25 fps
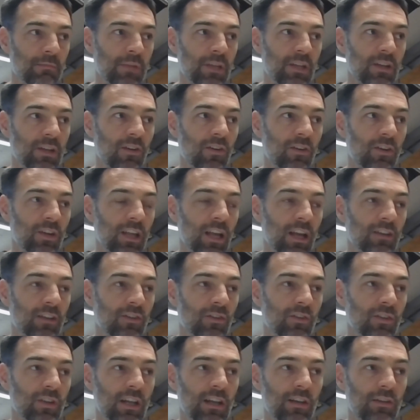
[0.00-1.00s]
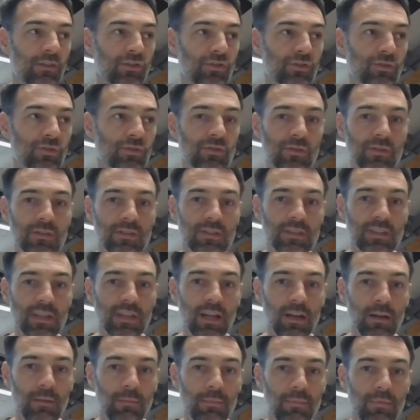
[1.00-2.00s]
mais en gardant quelque chose de
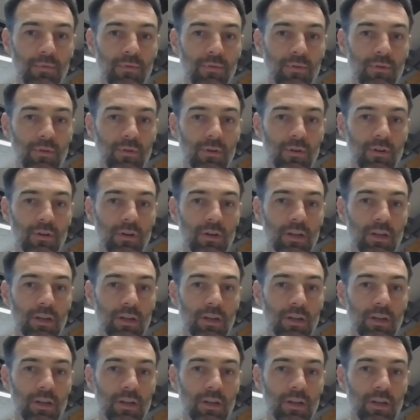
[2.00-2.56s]
simple et